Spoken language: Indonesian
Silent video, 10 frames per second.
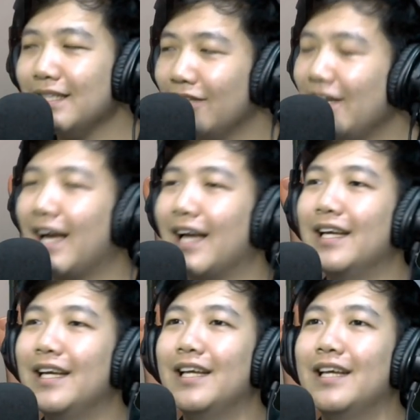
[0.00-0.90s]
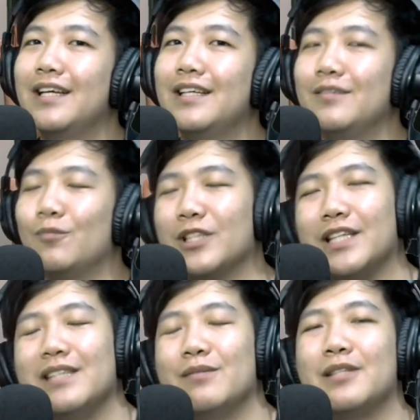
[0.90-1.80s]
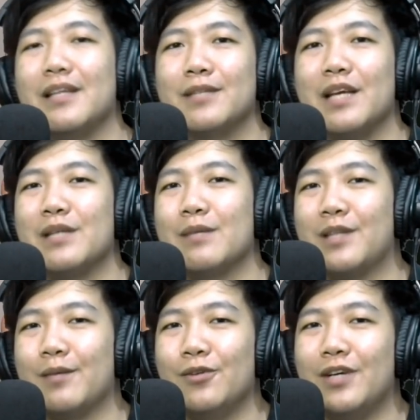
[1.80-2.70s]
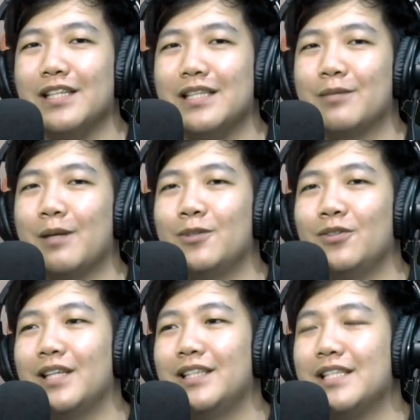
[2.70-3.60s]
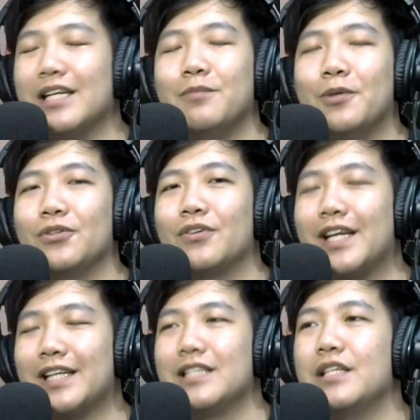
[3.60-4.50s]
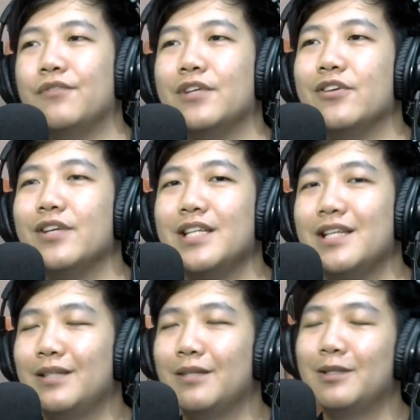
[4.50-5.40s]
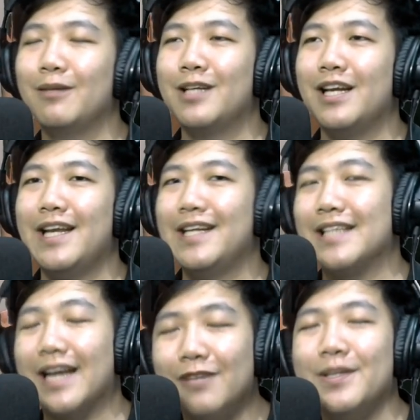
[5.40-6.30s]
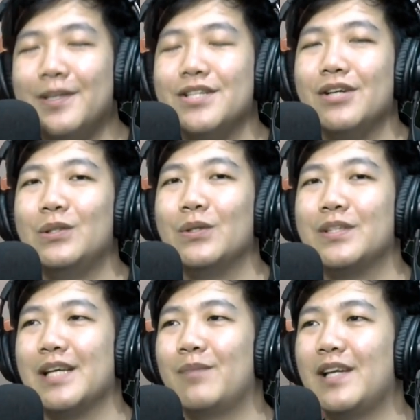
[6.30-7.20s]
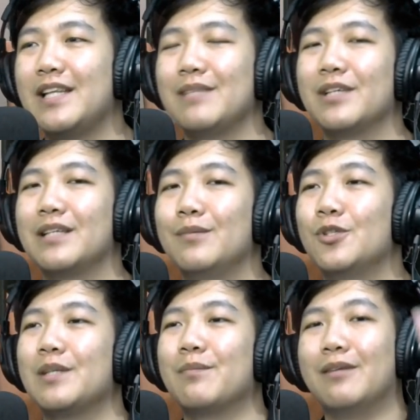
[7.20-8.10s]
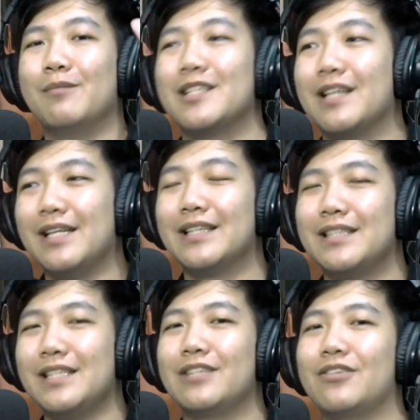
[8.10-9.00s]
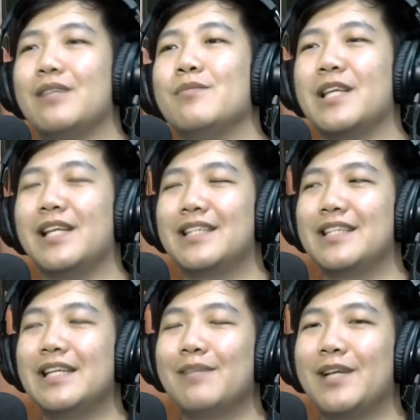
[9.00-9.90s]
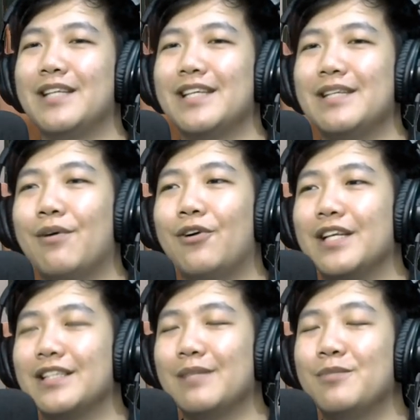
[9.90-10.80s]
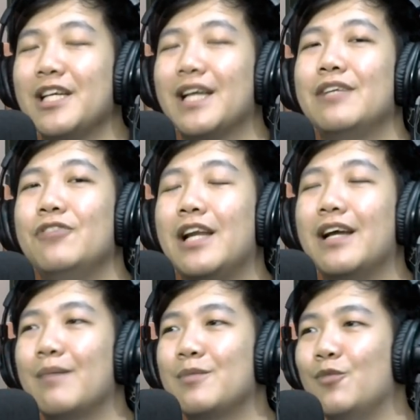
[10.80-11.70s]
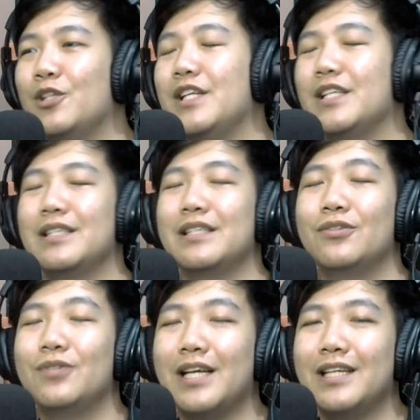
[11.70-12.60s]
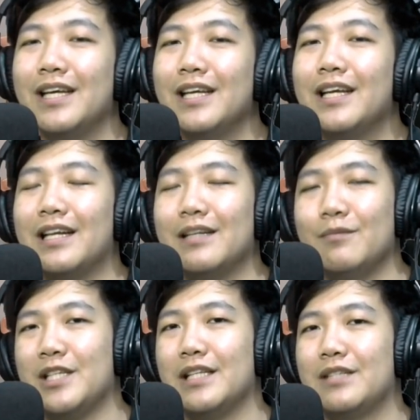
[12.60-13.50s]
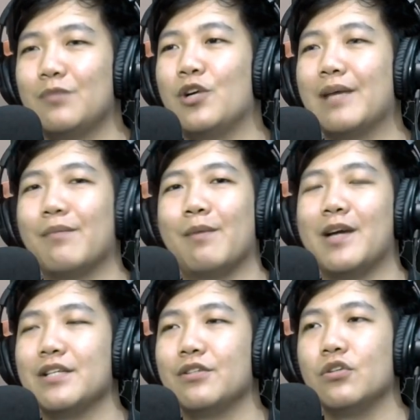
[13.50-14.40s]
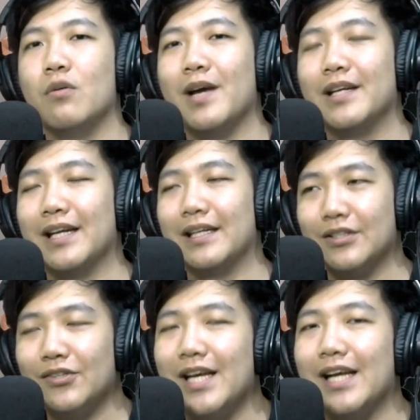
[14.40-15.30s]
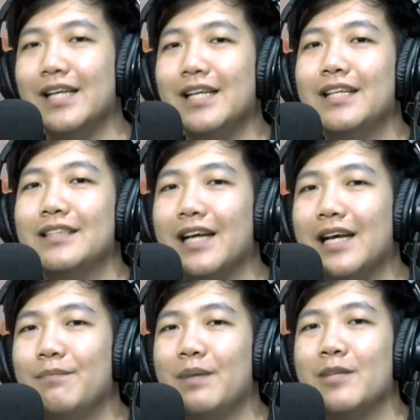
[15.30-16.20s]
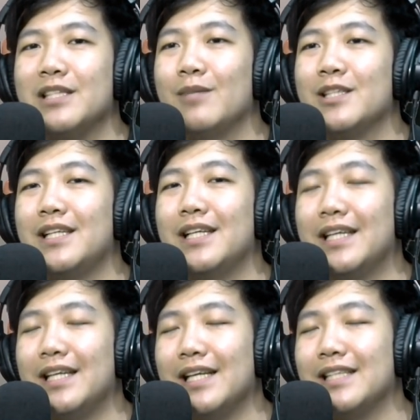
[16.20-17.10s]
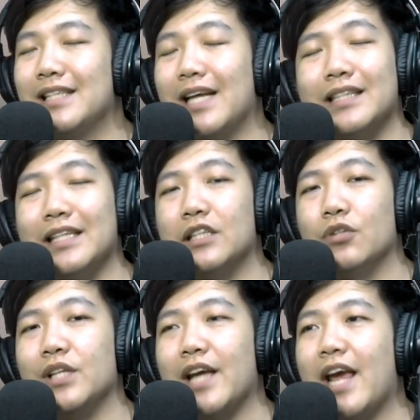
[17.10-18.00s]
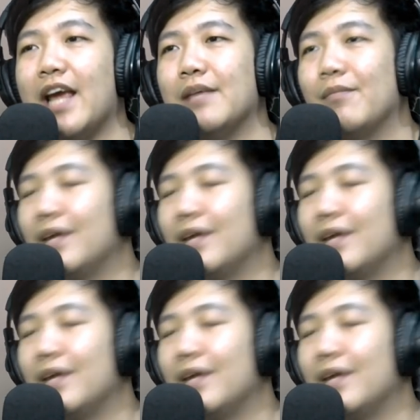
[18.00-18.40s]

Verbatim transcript: So ya, yeah, Buat kalian yang belum subscribe, subscribe dulu karena subscribe itu gratis. Jangan lupa untuk like dan share video ini dan teman-teman kalian. Jangan lupa juga untuk cek playlist yang bakal muncul tiap setiap menit sekali di atas sini atau kalian bisa lihat sendiri playlistnya di bawah deskripsi karena udah lengkap semua di deskripsi itu dan kalian bisa lihat semua game apa aja udah gue mainkan. So ya, yeah, tanpa basa-basa lagi, let's get into the game.